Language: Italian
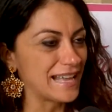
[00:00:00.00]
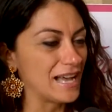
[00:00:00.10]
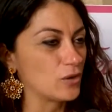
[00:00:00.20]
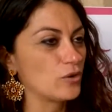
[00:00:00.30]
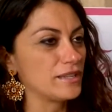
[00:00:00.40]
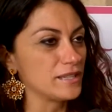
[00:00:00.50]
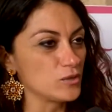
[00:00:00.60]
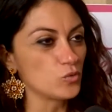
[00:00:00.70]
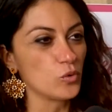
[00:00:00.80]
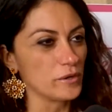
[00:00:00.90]
La vera
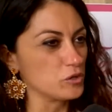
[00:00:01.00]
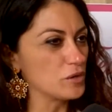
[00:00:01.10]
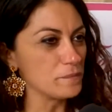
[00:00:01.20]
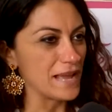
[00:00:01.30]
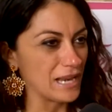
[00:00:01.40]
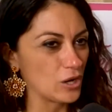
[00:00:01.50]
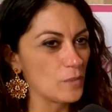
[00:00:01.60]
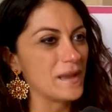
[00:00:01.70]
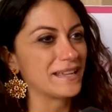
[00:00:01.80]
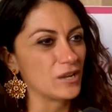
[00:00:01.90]
novità,
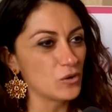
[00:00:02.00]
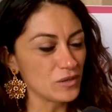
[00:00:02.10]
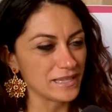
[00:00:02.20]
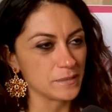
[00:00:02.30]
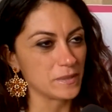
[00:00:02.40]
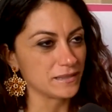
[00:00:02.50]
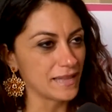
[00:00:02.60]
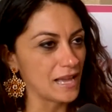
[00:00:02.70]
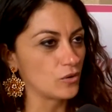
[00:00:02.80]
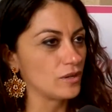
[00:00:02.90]
secondo l'assessore
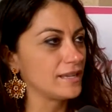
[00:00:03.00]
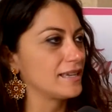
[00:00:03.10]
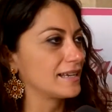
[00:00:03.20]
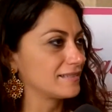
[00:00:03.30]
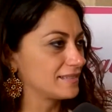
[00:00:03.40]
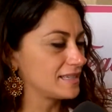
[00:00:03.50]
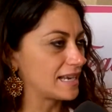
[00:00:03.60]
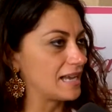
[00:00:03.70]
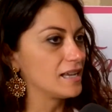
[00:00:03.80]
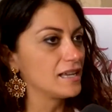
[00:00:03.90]
Succurro,
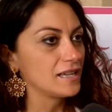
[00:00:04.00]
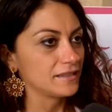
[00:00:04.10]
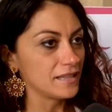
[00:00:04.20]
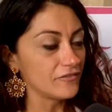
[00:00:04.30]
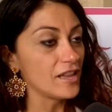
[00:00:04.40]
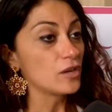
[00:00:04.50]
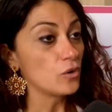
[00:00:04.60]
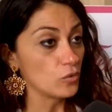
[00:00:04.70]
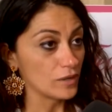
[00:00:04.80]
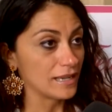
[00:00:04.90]
è che
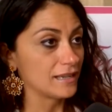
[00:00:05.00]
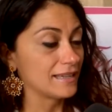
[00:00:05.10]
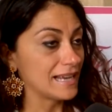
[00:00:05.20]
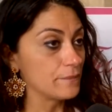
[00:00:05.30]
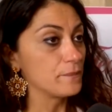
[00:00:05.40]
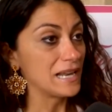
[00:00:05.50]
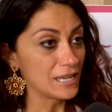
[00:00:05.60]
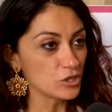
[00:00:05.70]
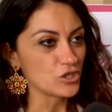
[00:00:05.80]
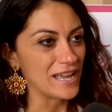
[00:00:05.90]
quest'anno si
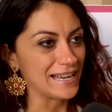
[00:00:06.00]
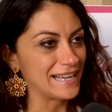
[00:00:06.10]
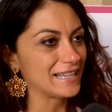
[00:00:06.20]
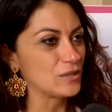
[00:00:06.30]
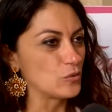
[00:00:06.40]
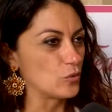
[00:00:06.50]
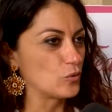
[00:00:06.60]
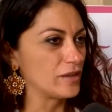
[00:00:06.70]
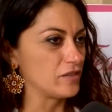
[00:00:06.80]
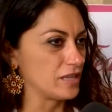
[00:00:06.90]
alterranno la
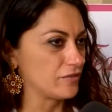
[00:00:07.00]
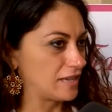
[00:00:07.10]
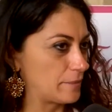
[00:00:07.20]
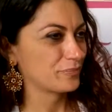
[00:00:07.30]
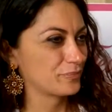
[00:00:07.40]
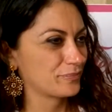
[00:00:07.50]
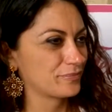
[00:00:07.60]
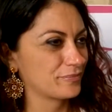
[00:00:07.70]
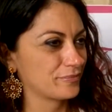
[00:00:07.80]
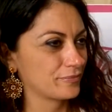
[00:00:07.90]
lirica, curata
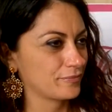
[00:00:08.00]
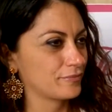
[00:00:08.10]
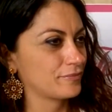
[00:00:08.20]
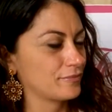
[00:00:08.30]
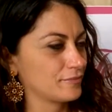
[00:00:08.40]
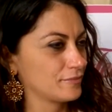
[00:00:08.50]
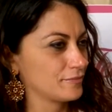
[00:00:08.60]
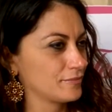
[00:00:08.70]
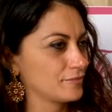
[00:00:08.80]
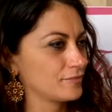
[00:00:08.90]
dall'amministrazione
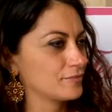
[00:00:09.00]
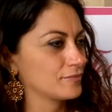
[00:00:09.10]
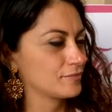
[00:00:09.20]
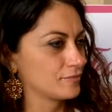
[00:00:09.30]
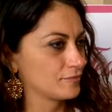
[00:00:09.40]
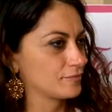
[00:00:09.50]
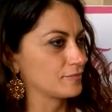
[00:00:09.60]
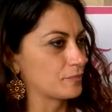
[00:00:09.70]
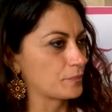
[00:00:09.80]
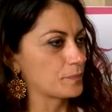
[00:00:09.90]
comunale, con
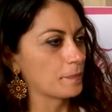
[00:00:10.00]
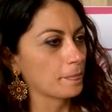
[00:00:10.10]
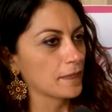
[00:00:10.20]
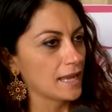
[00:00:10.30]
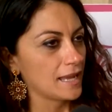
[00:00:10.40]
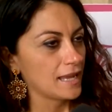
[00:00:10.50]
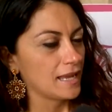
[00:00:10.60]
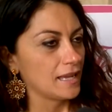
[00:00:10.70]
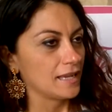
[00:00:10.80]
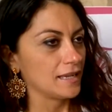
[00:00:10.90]
la prosa
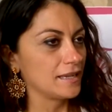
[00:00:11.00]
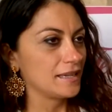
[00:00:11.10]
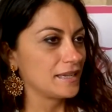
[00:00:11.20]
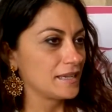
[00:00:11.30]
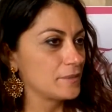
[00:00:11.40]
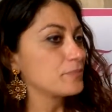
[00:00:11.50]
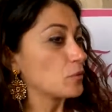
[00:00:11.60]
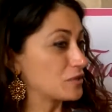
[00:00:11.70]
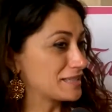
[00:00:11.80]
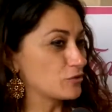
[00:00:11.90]
organizzata
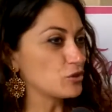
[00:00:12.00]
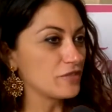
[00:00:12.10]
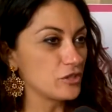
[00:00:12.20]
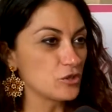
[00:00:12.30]
dall'altro teatro.